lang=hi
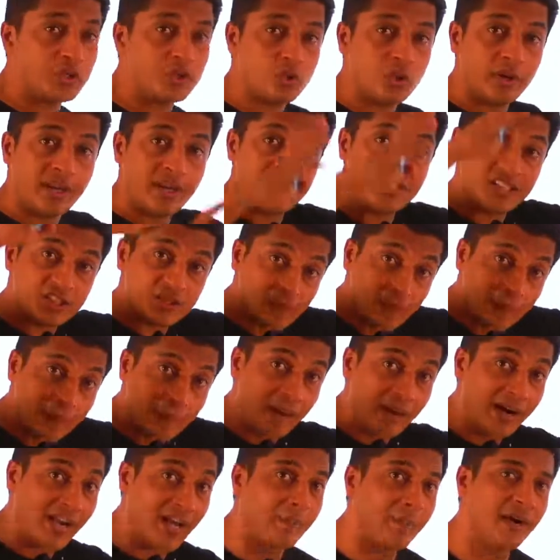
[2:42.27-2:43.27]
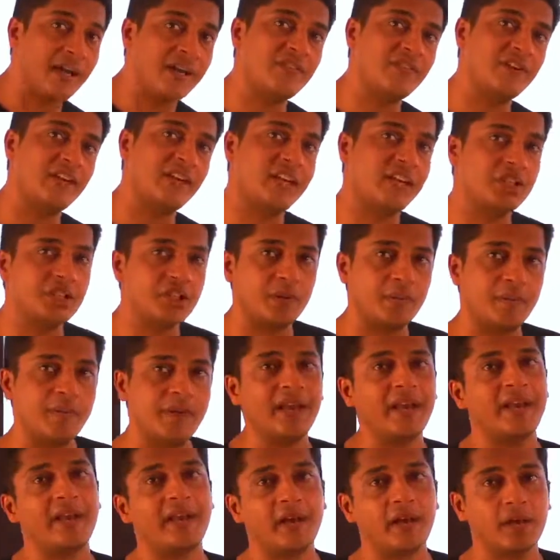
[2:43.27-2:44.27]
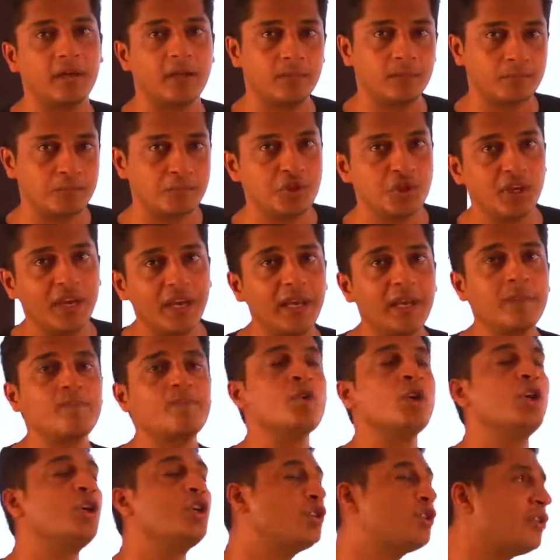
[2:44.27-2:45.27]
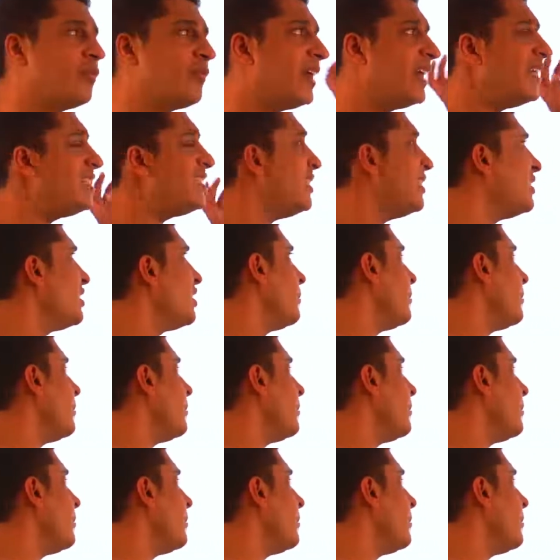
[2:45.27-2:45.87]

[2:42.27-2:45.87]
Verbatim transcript: होंगे जिसमें बड़ा बाइफर्केशन भी आएगा ठीक है सो so, वही चीज हम